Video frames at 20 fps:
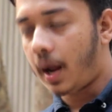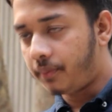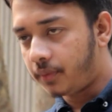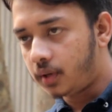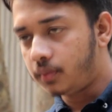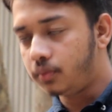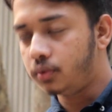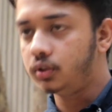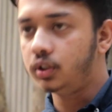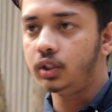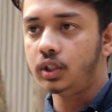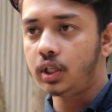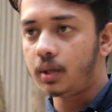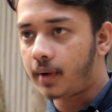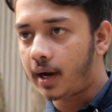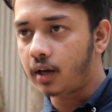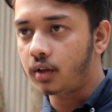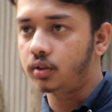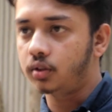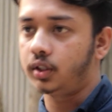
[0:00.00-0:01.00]
আপনার
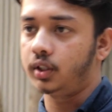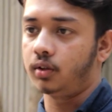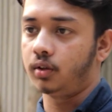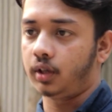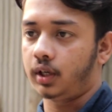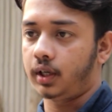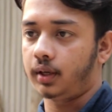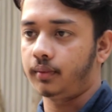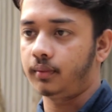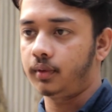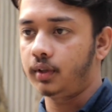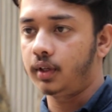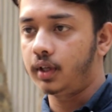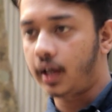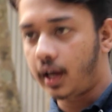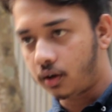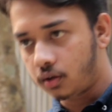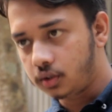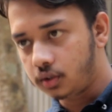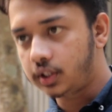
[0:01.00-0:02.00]
বুদ্ধিটা ভালো ছিল না
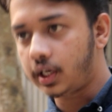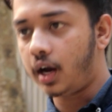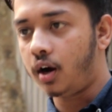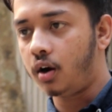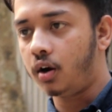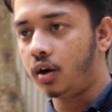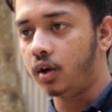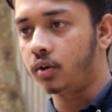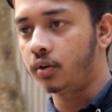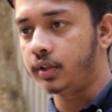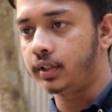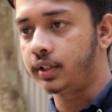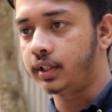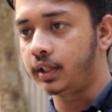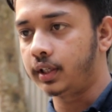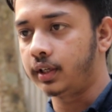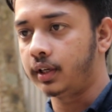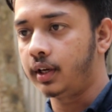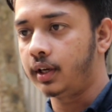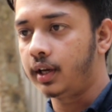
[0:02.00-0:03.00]
এখন যা হওয়ার হইছে
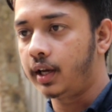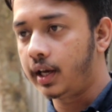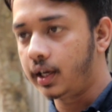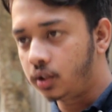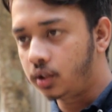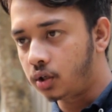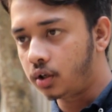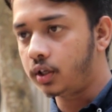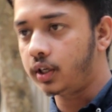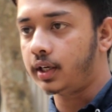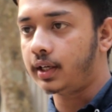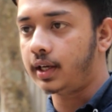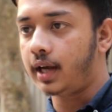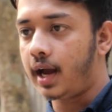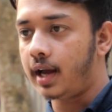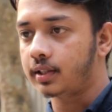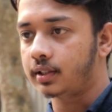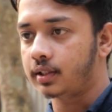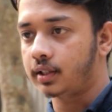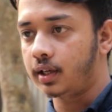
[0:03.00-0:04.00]
এই ধরনের
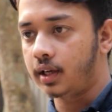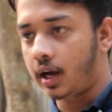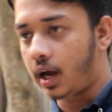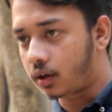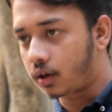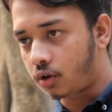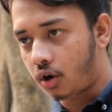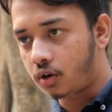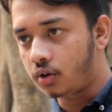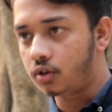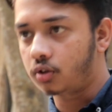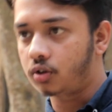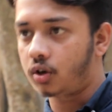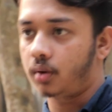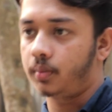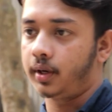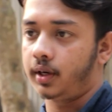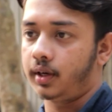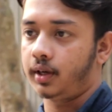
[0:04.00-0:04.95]
কাজ আর কখনো করবেন না